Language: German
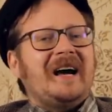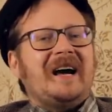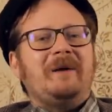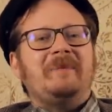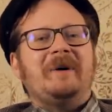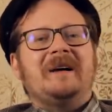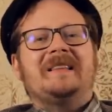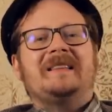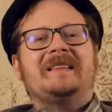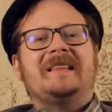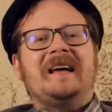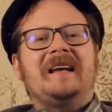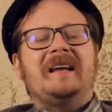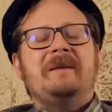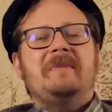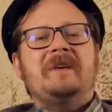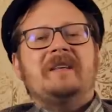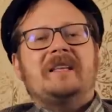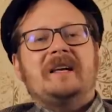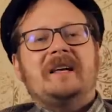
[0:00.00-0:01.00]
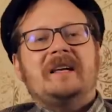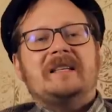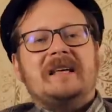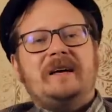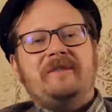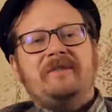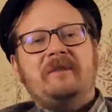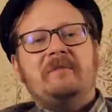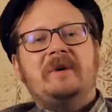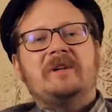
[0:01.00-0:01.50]
Aber da nehme ich dann jetzt
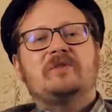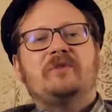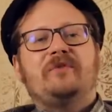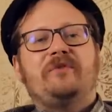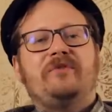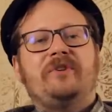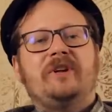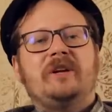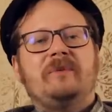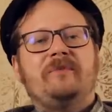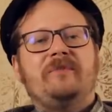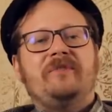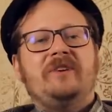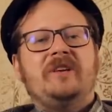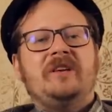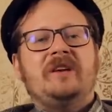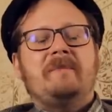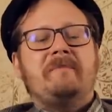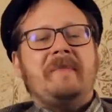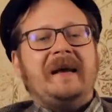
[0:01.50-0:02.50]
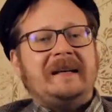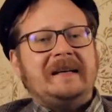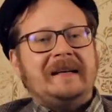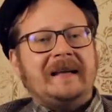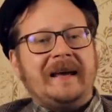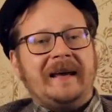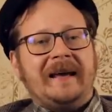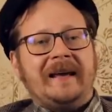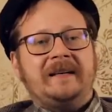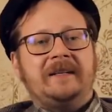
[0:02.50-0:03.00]
einfach mal so einen Film wie
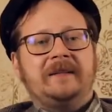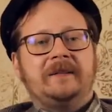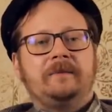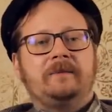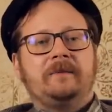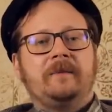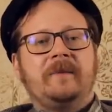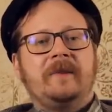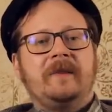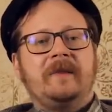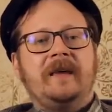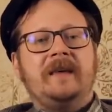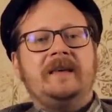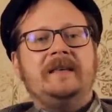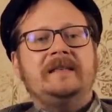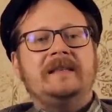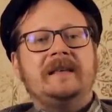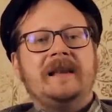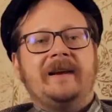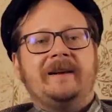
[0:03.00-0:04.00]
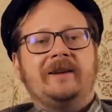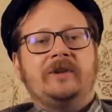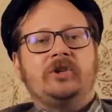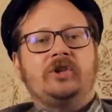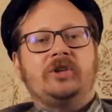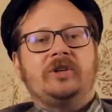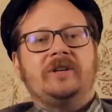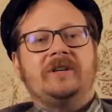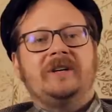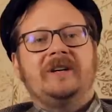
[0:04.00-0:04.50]
Metalhead, der
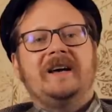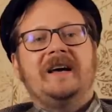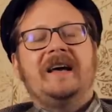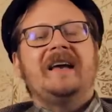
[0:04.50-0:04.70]
isländische.